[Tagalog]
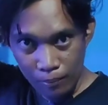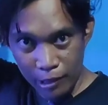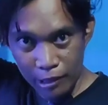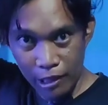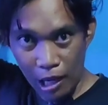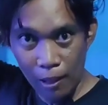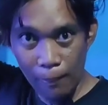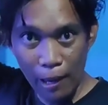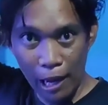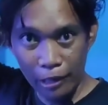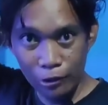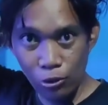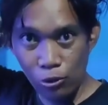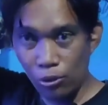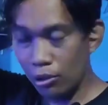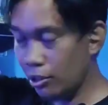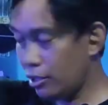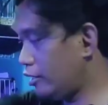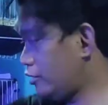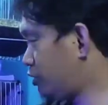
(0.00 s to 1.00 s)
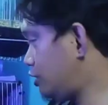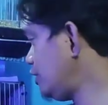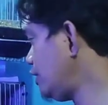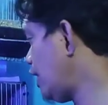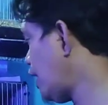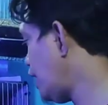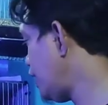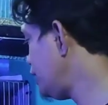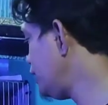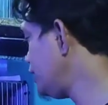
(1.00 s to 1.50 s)
pinakabatok.
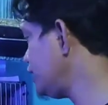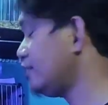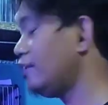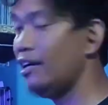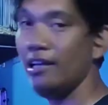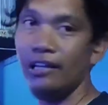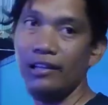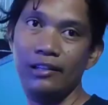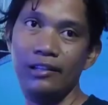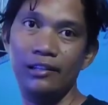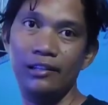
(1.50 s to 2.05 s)
Sila, hindi.